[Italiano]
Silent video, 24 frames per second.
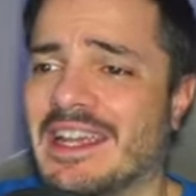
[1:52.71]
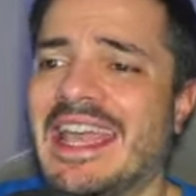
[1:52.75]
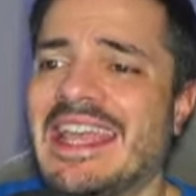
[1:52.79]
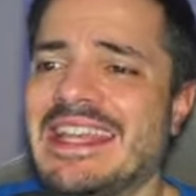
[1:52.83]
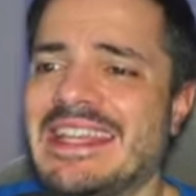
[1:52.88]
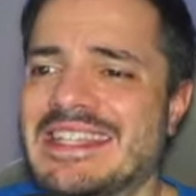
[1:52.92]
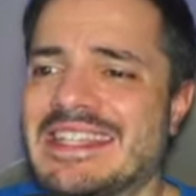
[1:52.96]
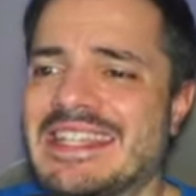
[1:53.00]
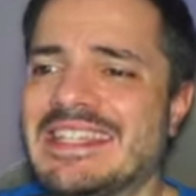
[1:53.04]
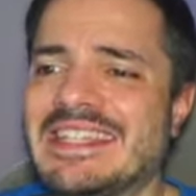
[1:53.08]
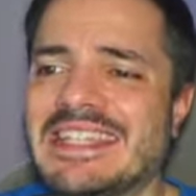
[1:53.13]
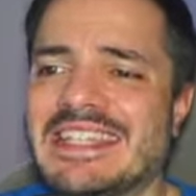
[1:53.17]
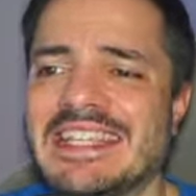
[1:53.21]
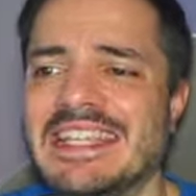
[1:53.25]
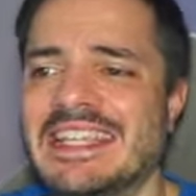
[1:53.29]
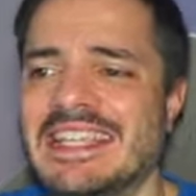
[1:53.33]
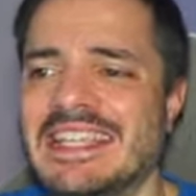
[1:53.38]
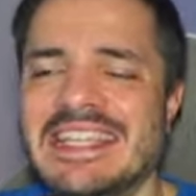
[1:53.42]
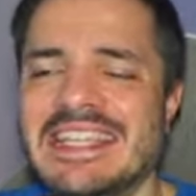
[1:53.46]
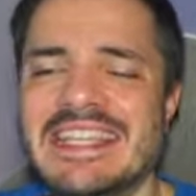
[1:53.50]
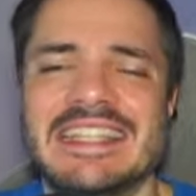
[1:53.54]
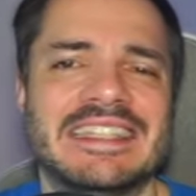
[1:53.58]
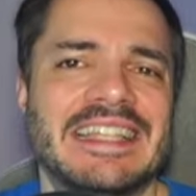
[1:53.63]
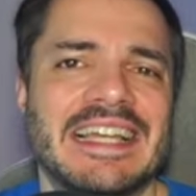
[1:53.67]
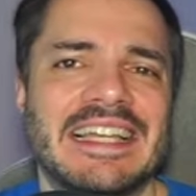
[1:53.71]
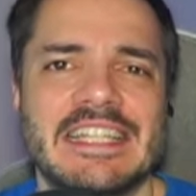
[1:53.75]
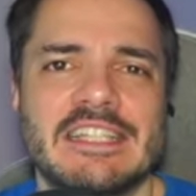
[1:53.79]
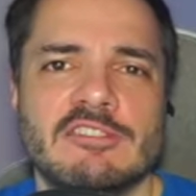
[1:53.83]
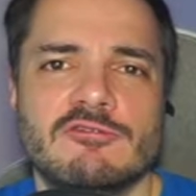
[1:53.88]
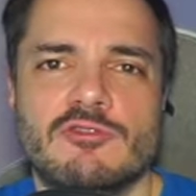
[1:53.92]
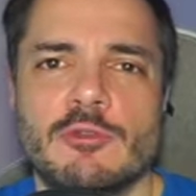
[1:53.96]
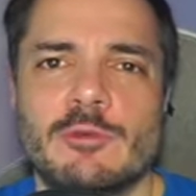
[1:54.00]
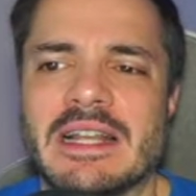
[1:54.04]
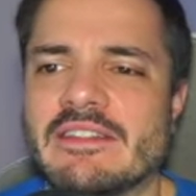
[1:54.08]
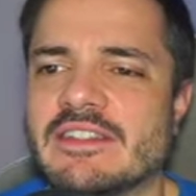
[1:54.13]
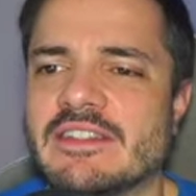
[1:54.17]
KCD Italy
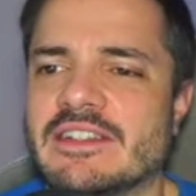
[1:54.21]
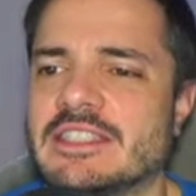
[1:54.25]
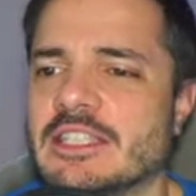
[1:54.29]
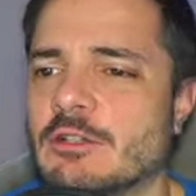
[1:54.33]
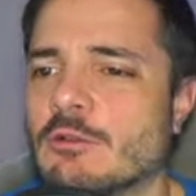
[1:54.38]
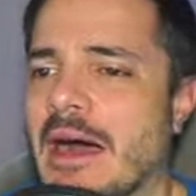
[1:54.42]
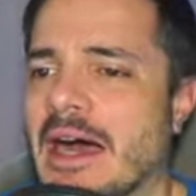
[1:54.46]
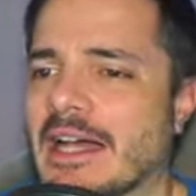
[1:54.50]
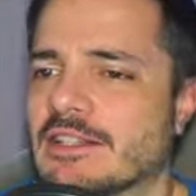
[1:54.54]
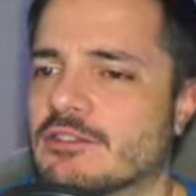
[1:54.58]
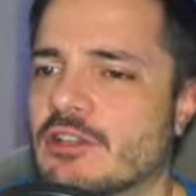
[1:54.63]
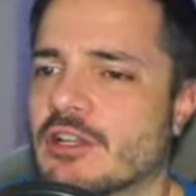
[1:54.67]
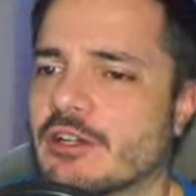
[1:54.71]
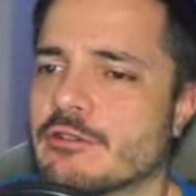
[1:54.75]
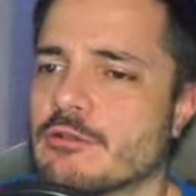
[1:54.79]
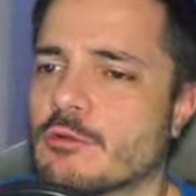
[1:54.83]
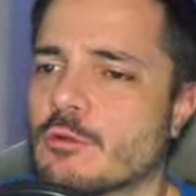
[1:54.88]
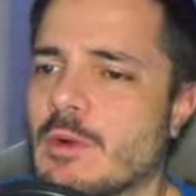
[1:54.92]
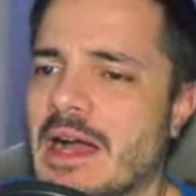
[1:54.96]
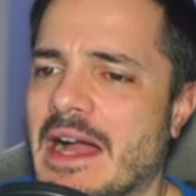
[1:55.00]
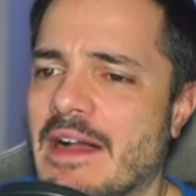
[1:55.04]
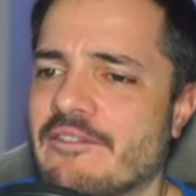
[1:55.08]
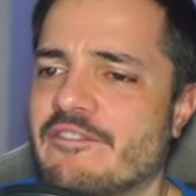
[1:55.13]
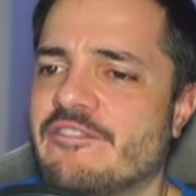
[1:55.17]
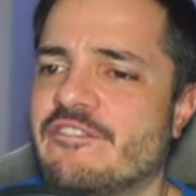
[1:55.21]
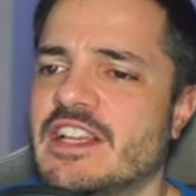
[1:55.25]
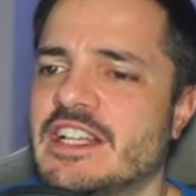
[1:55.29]
2024, eccolo qua,